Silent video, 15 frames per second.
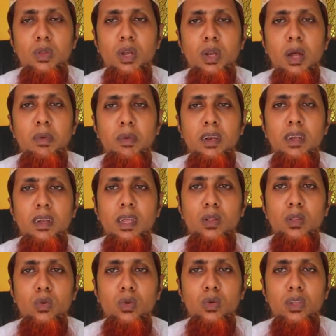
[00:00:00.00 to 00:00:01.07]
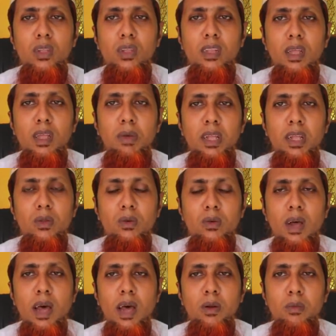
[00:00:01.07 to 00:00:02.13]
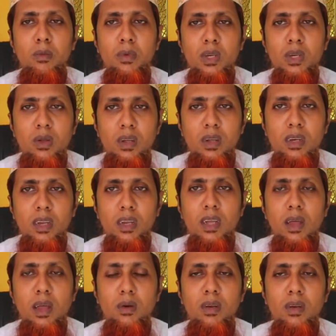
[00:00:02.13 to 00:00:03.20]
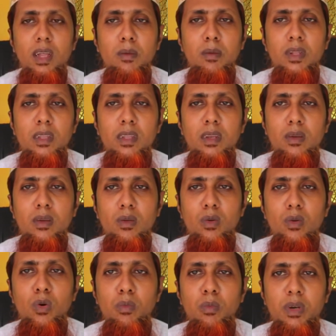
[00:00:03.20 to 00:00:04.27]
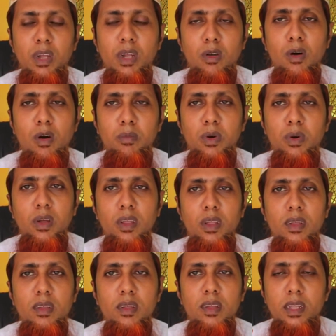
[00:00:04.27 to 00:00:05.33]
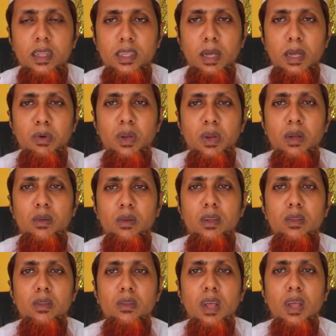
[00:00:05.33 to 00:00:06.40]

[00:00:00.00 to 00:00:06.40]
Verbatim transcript: তো বন্ধুরা আমার এই দুশ্চিন্তা বাদেও আরও বেশ কয়েকটা কারণে আমাদের ঘুমটা কম হয় যেমন এখন